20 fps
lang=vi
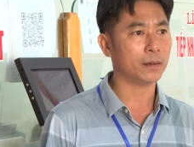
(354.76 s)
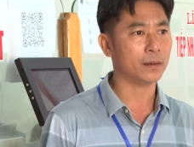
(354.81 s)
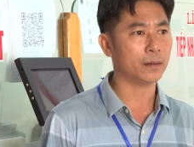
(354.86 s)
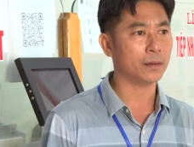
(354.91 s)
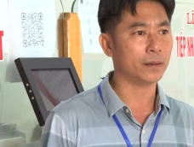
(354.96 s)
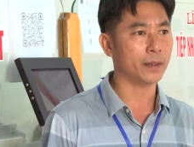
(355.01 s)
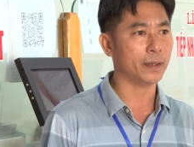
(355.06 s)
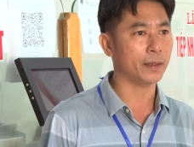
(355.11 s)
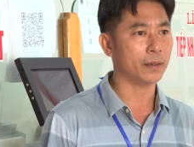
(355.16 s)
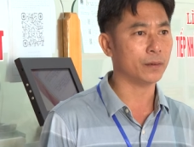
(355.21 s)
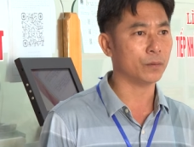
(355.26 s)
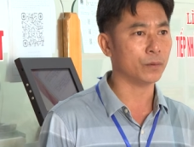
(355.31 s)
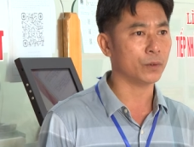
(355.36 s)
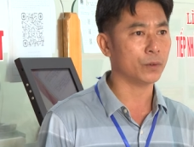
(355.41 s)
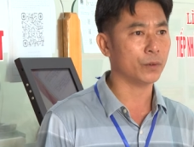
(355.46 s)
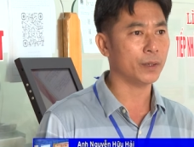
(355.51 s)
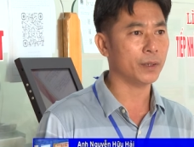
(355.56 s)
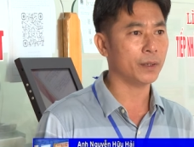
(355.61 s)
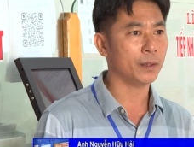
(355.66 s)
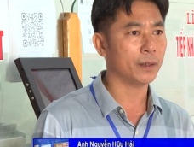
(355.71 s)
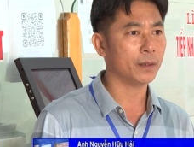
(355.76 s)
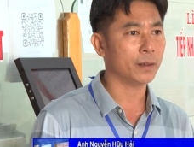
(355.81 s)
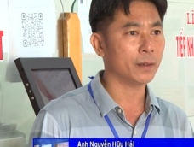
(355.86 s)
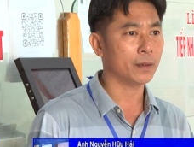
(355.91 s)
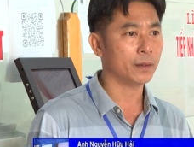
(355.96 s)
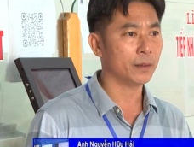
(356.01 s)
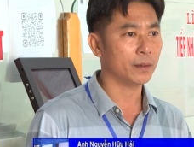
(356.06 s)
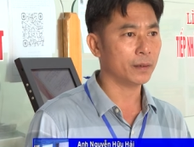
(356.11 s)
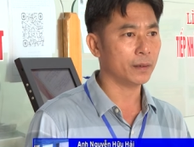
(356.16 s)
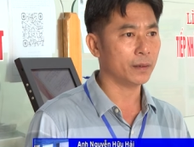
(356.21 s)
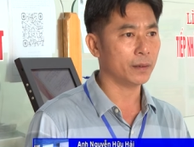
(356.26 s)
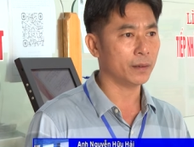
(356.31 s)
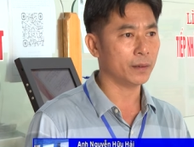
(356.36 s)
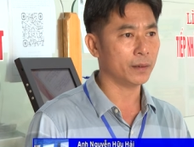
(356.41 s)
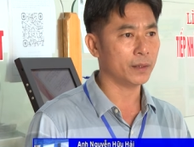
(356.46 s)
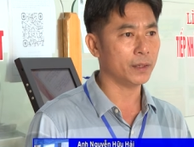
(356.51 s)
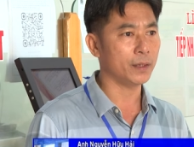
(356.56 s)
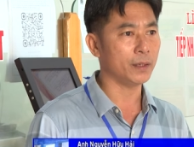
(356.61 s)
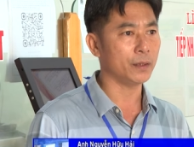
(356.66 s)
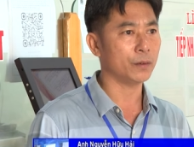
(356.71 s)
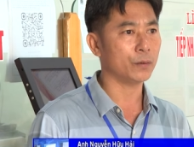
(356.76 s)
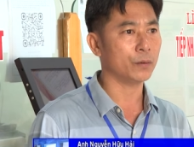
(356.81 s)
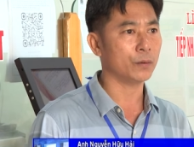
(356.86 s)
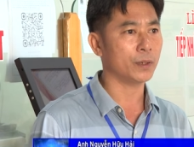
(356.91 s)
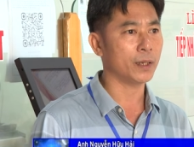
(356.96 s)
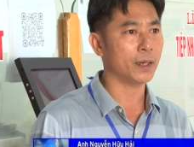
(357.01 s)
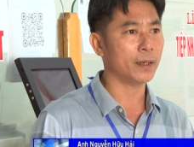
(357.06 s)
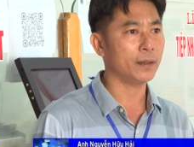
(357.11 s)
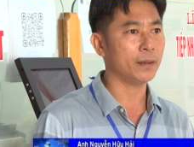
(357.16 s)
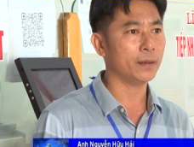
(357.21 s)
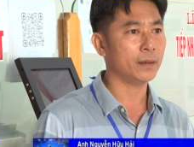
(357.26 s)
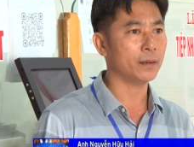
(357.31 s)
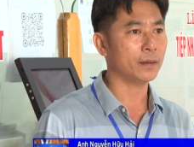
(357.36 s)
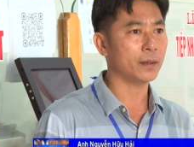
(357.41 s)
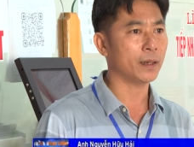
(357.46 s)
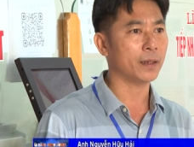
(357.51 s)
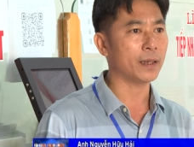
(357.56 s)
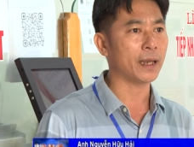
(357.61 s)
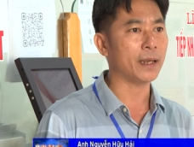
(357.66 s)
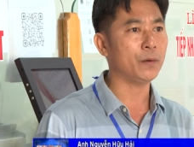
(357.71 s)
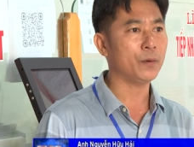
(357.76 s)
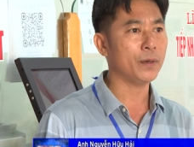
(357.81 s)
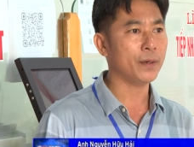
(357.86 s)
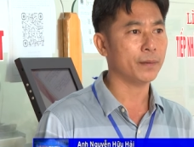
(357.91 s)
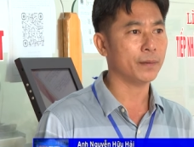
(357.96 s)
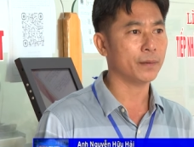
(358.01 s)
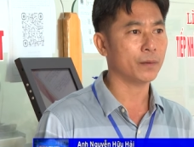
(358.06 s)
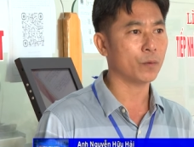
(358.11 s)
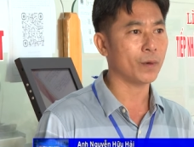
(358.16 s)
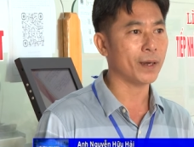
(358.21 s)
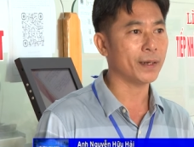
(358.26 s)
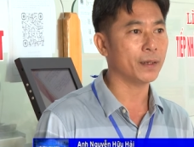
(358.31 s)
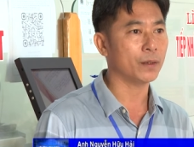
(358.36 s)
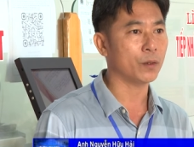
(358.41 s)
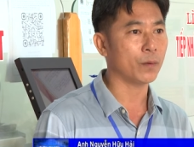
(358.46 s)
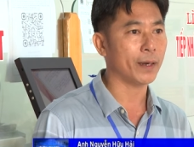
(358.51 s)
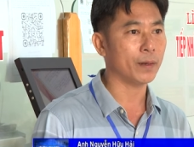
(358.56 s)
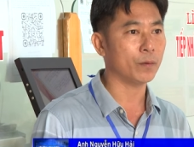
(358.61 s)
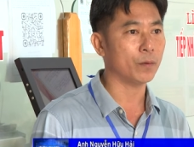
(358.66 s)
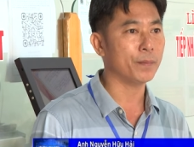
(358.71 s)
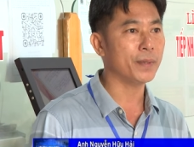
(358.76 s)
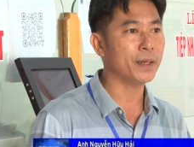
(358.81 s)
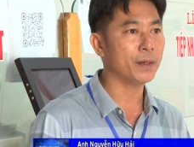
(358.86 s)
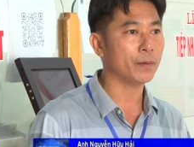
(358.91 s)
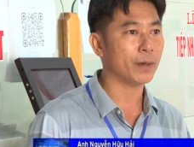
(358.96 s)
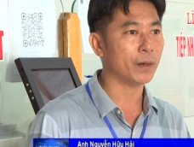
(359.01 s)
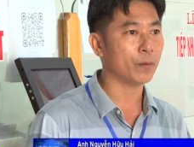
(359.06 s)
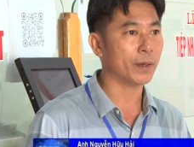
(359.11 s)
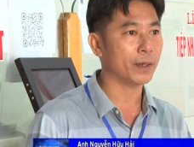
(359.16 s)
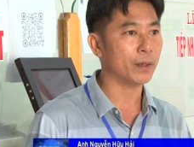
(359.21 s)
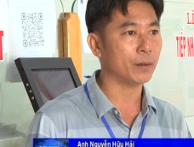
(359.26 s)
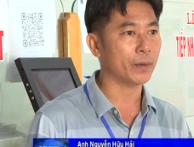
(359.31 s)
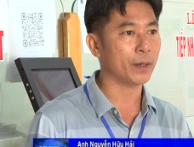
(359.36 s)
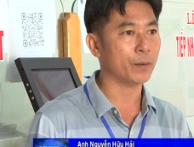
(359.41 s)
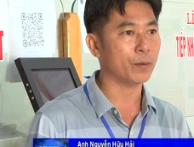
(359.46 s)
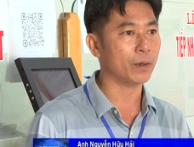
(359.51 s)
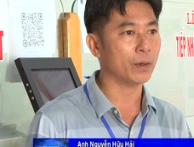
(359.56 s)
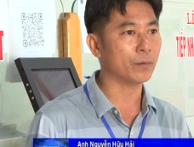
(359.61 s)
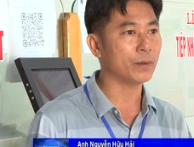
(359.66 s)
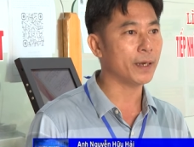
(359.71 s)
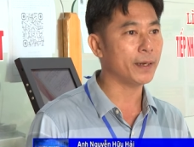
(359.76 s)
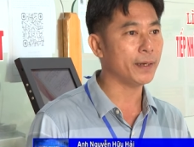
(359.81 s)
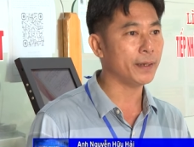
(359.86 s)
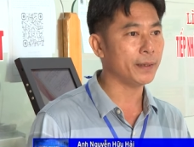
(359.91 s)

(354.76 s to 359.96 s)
Thực tế là chúng tôi chỉ cho dân tận tay luôn qua điện thoại của mình hoặc qua điện thoại của công dân